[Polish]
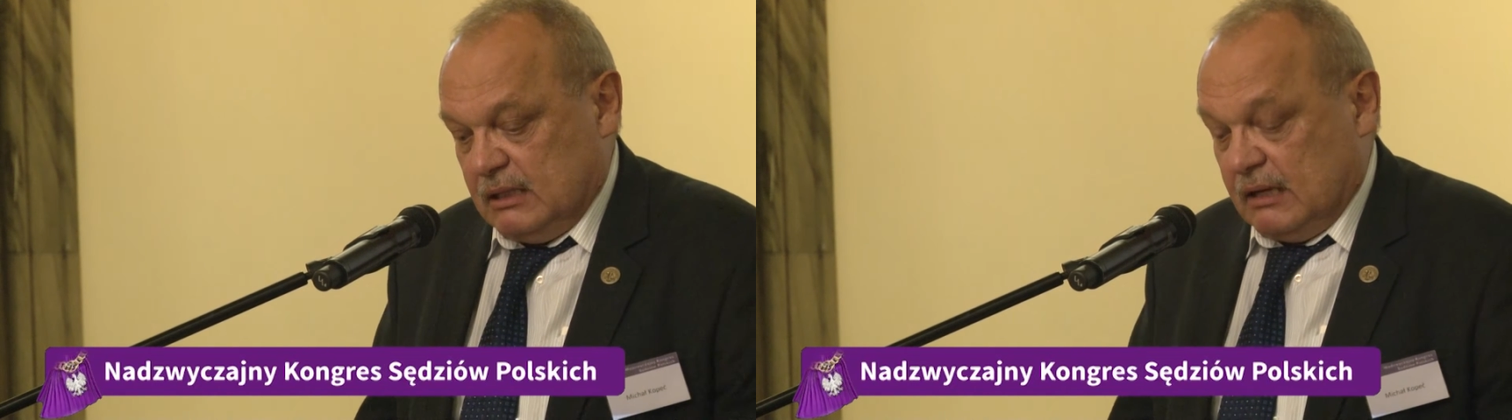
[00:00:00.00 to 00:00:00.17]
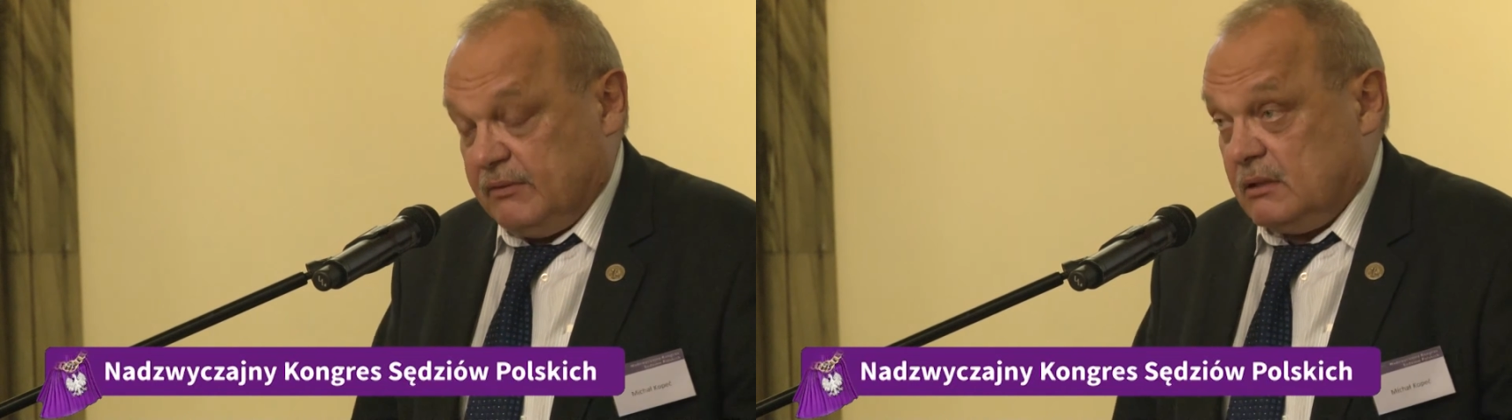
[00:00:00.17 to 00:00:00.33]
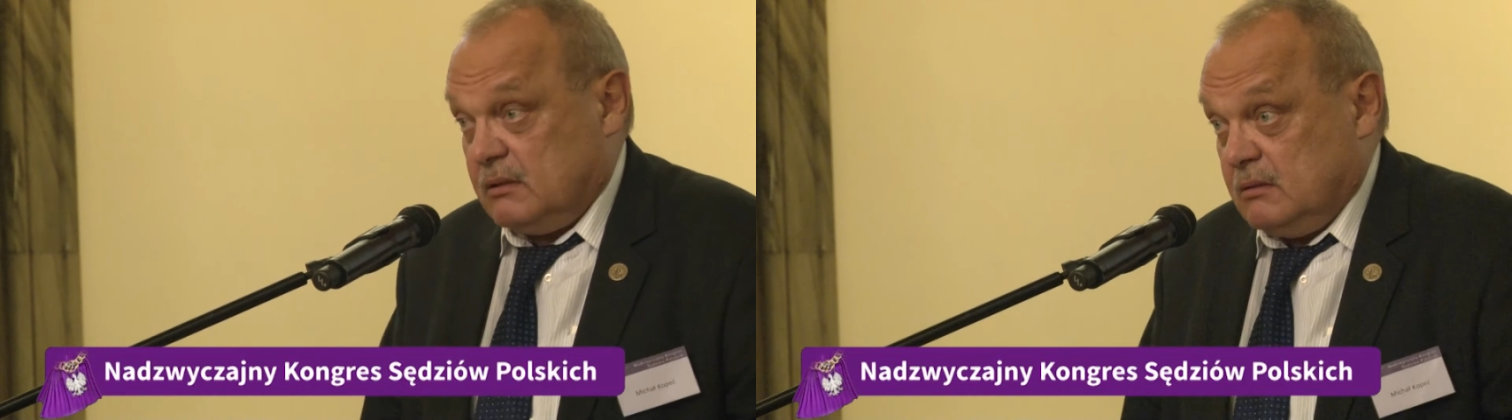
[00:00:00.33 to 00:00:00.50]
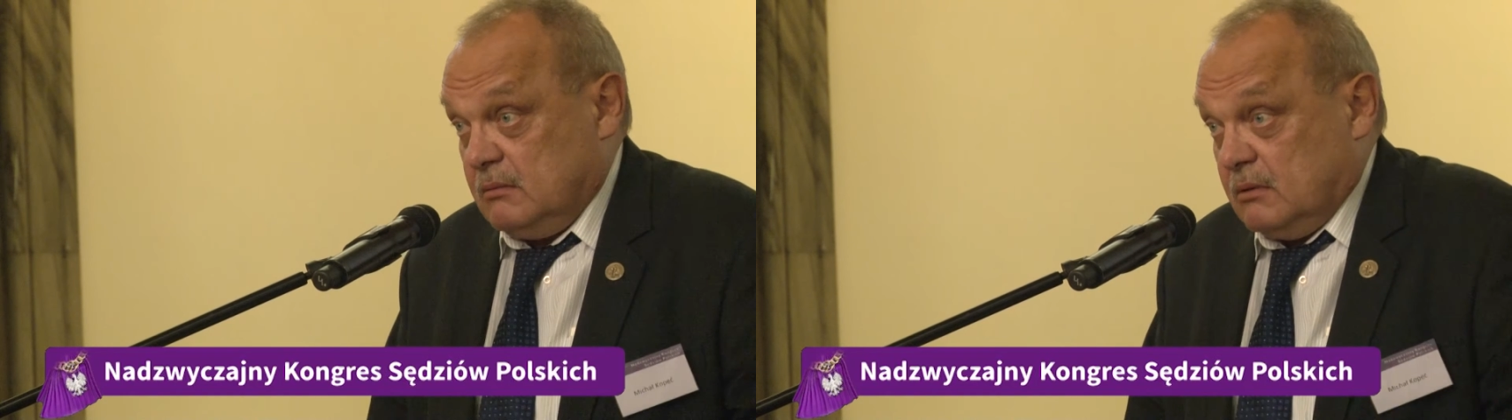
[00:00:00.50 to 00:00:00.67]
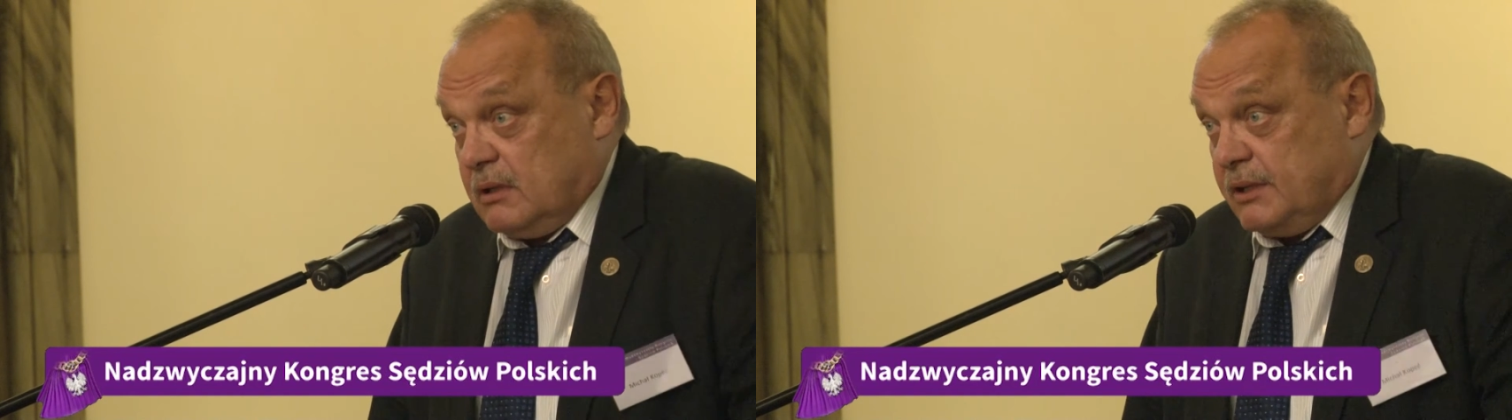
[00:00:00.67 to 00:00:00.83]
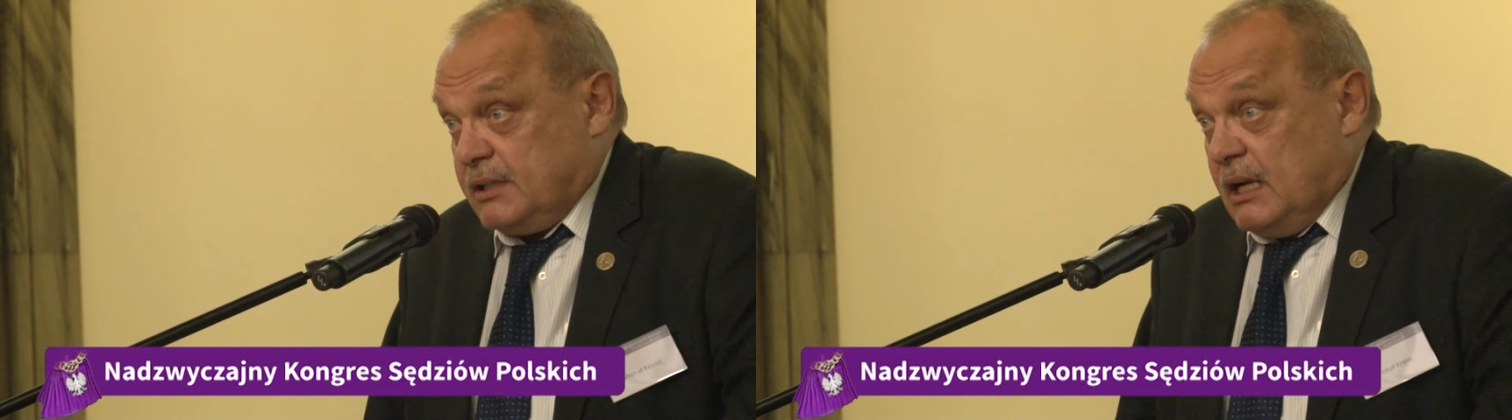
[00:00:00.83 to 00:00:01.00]
nawet
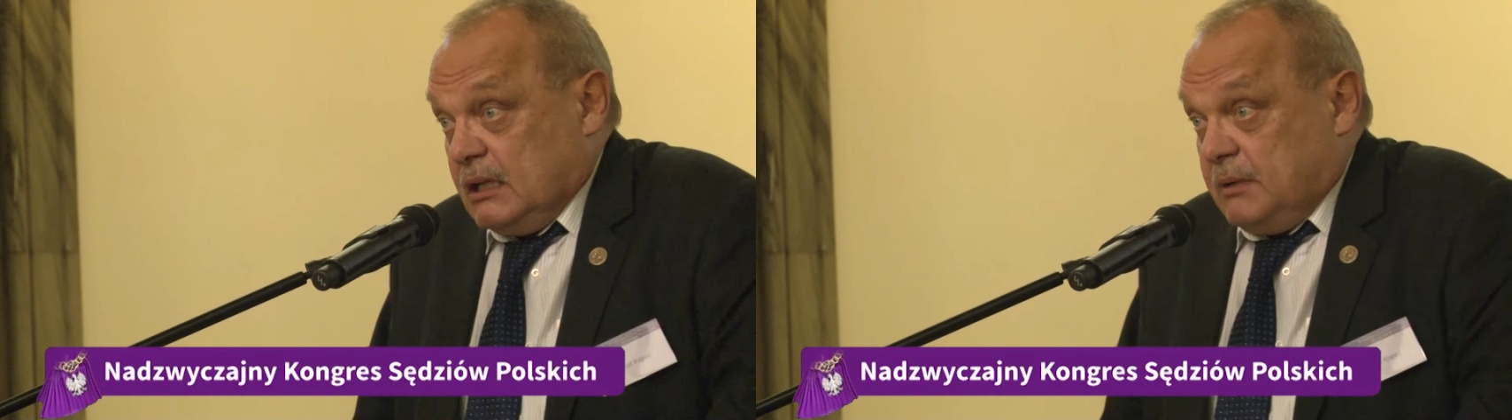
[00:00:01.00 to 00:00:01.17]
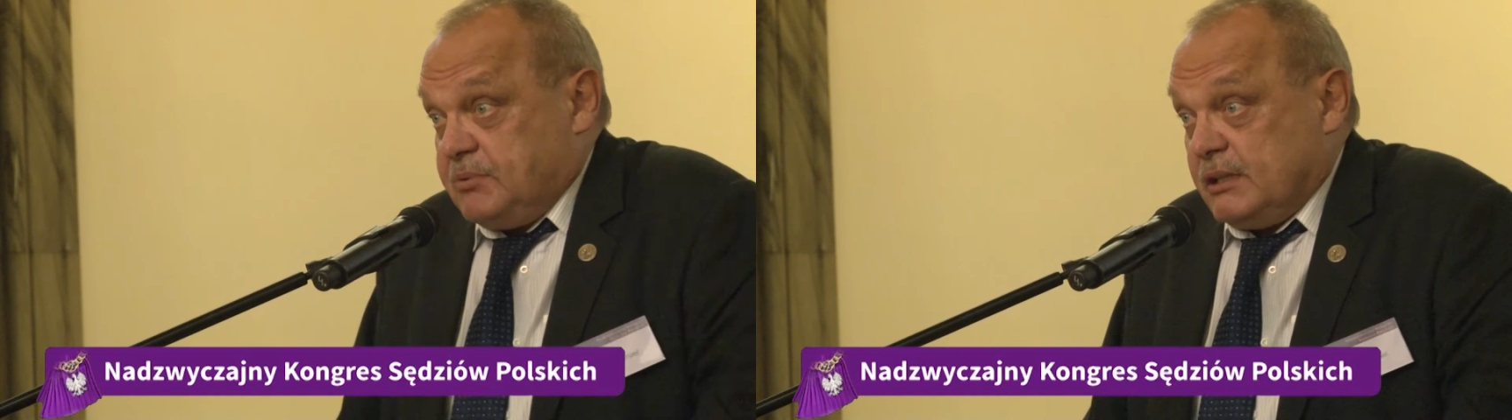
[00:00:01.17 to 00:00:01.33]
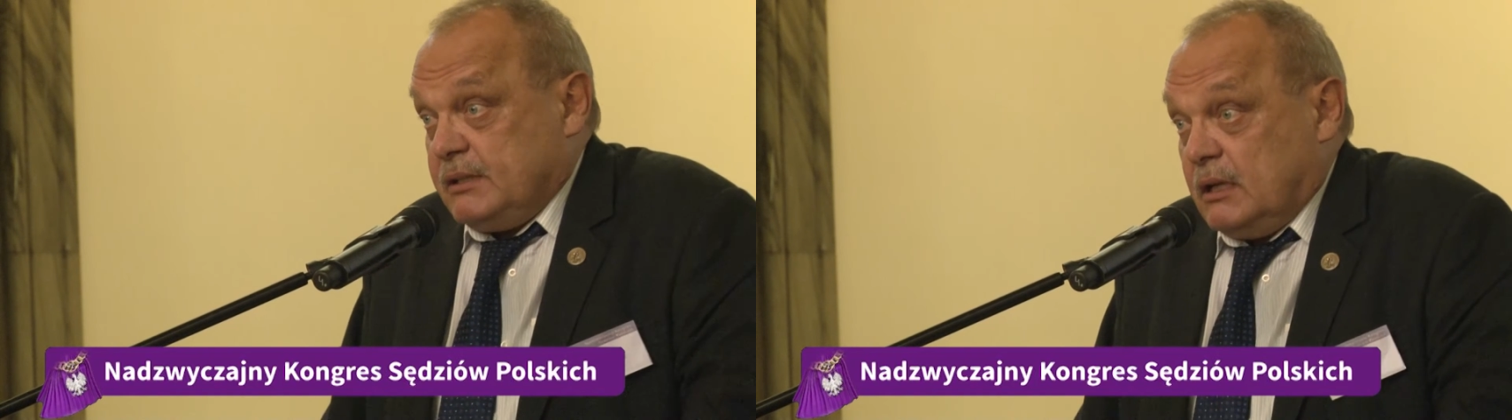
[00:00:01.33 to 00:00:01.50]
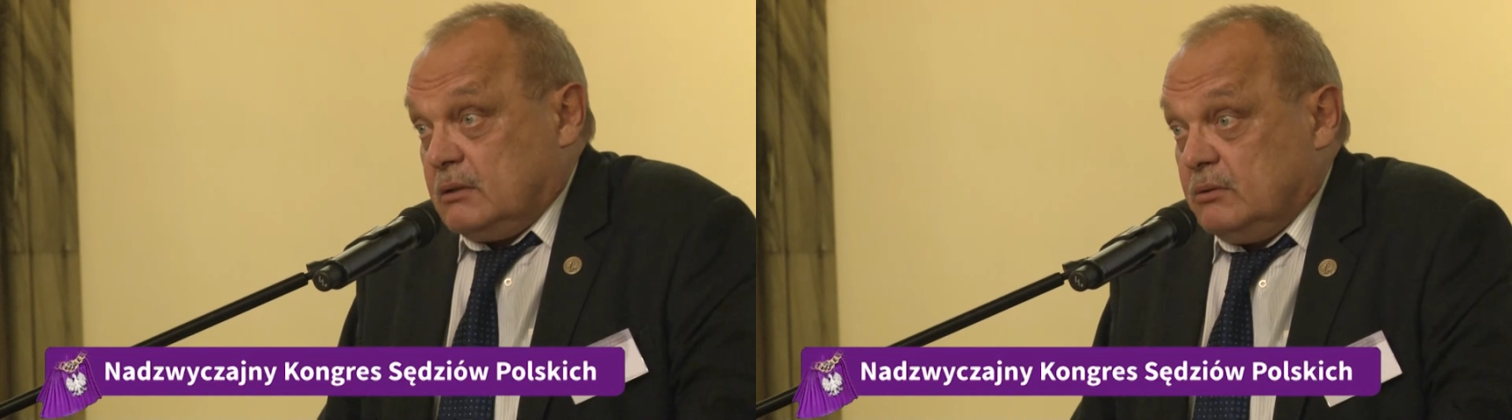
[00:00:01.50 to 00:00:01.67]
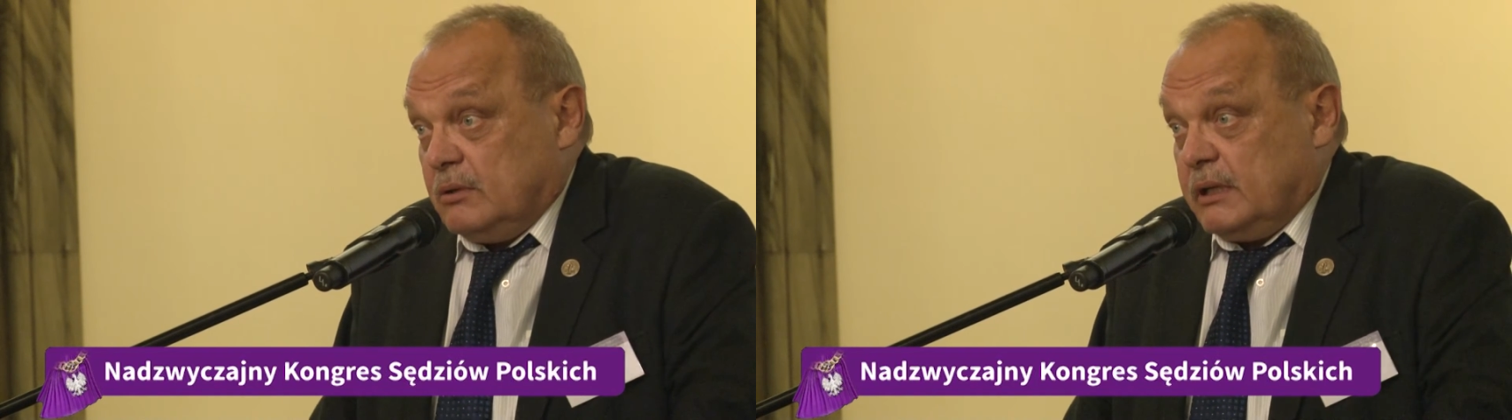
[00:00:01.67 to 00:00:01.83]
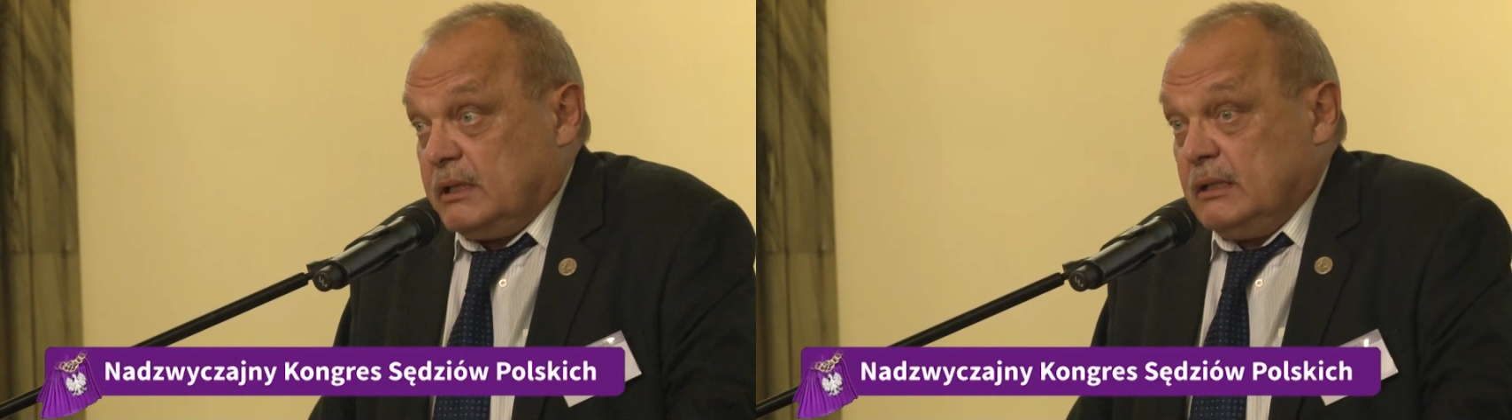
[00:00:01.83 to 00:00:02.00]
określany przez
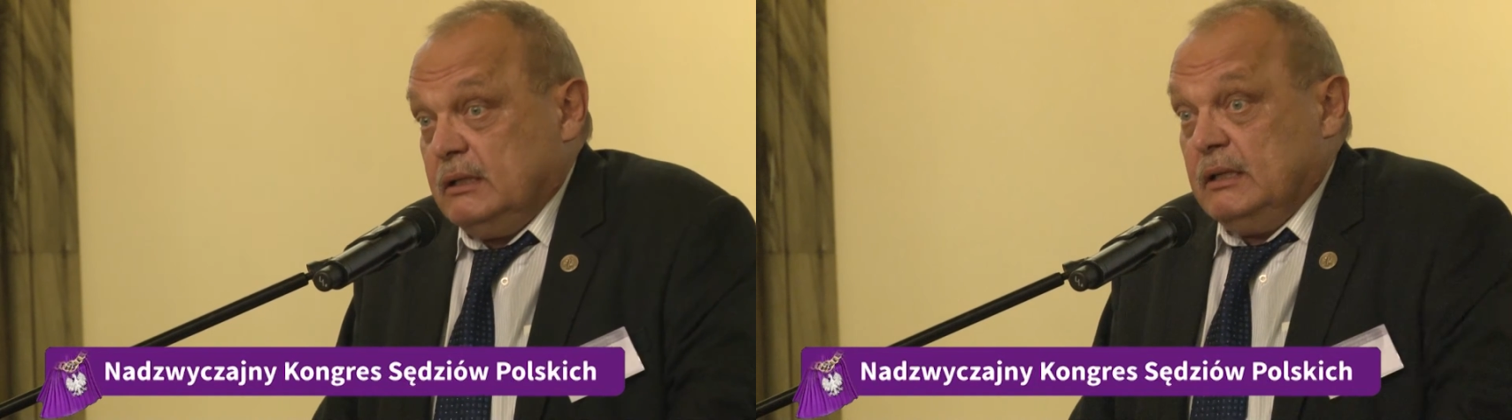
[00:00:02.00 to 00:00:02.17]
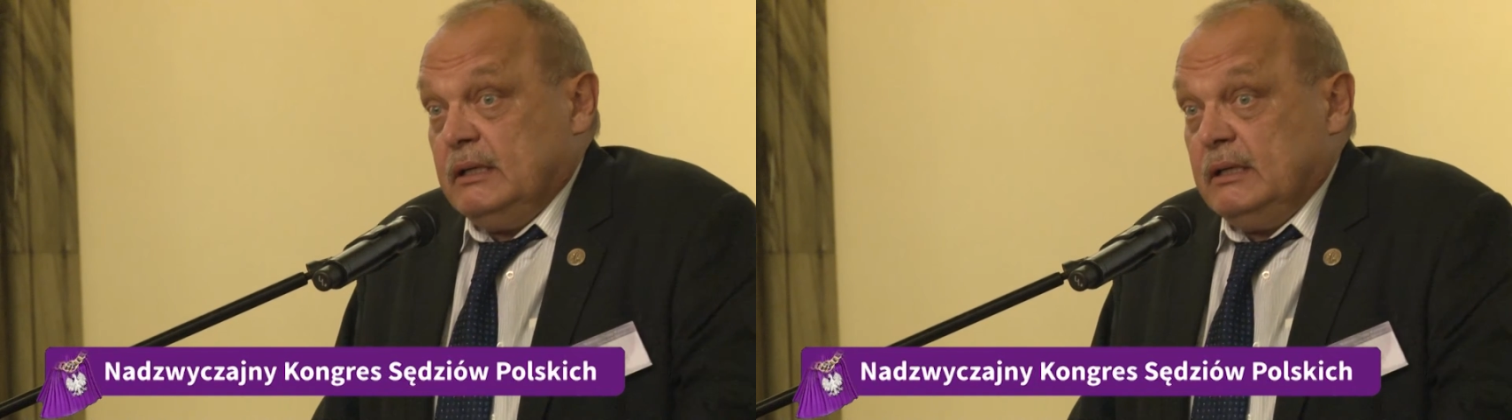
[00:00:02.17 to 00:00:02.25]
niektórych